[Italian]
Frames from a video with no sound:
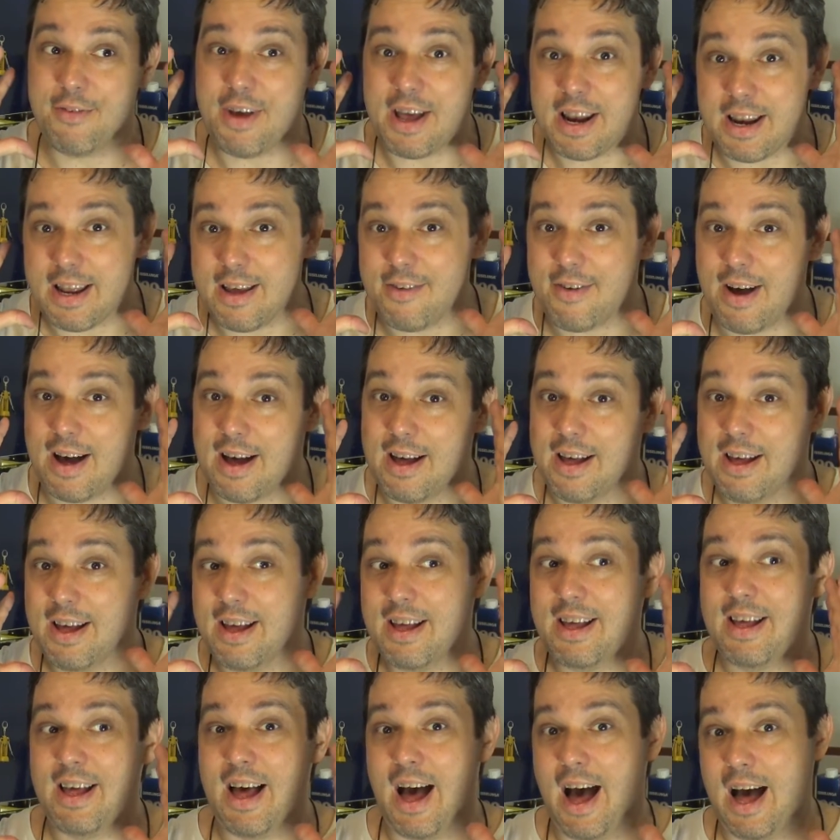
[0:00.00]
vi arriva
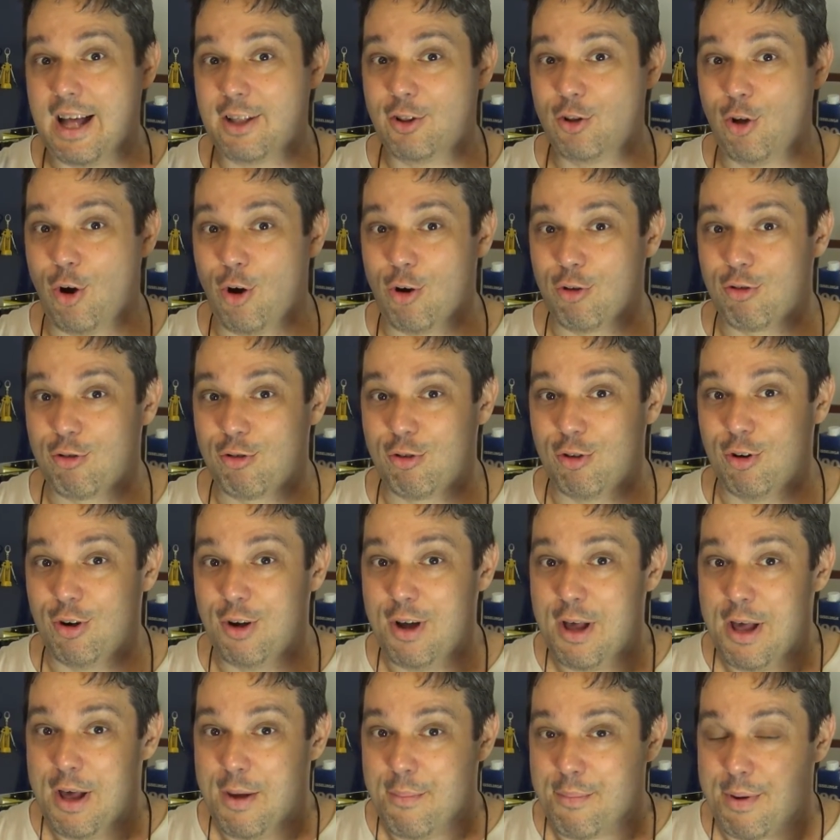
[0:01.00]
addosso,